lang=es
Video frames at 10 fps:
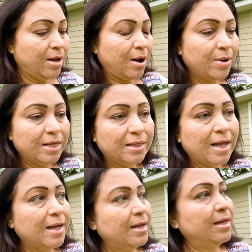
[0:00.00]

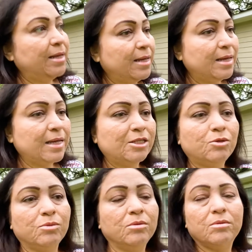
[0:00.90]
Ahorita es
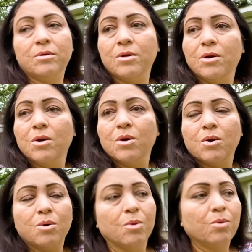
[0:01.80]
un,
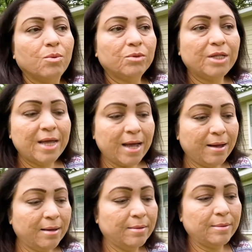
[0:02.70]

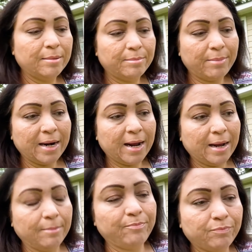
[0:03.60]
día
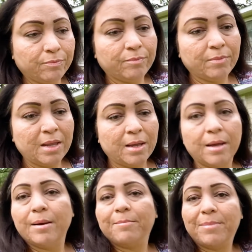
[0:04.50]
para
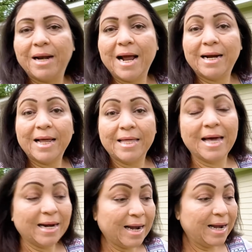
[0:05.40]

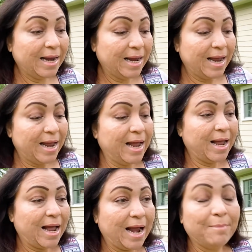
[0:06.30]
agradar
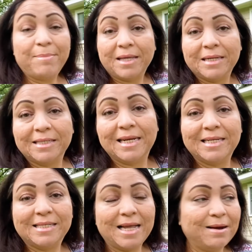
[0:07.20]
al Padre
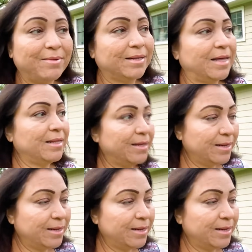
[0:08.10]
Celestial, ¿verdad?